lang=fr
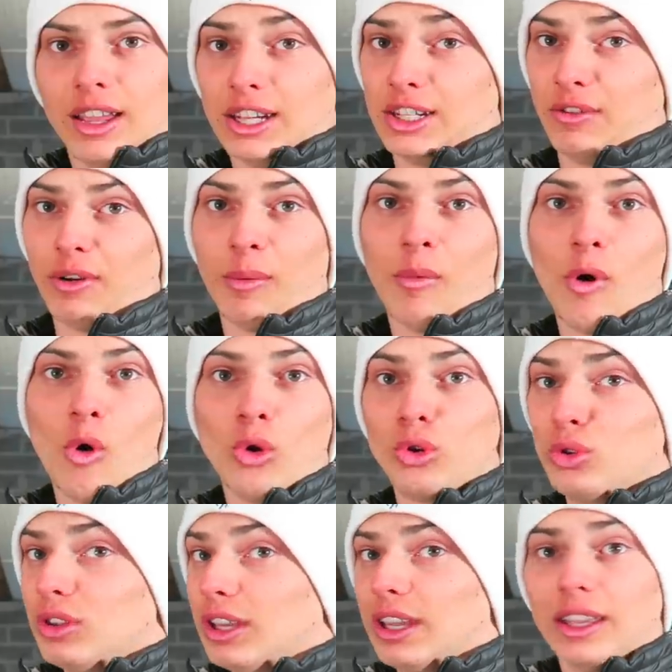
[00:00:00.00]
Et j'ai vraiment
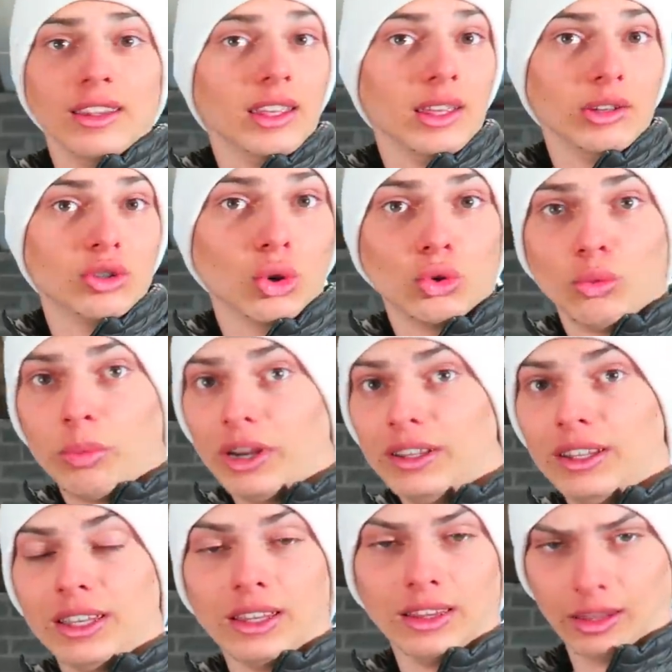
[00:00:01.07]
aucune dégaine et surtout pas la
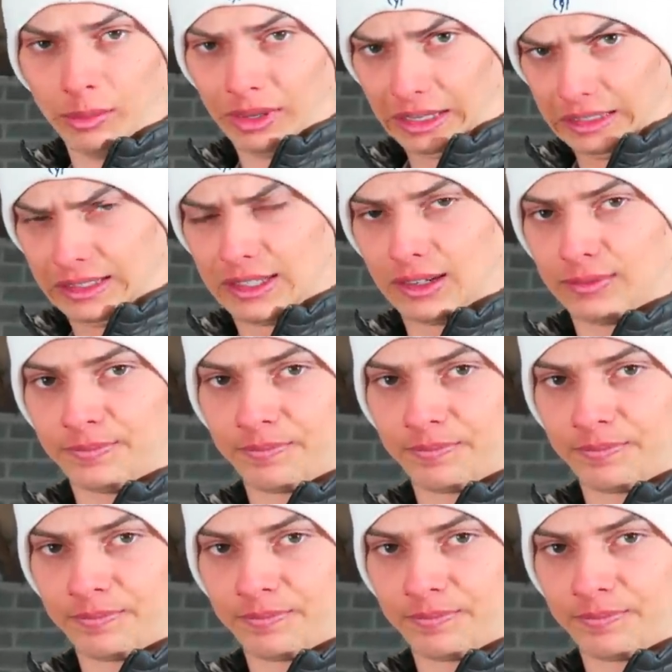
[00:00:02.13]
dégaine d'un mécanicien.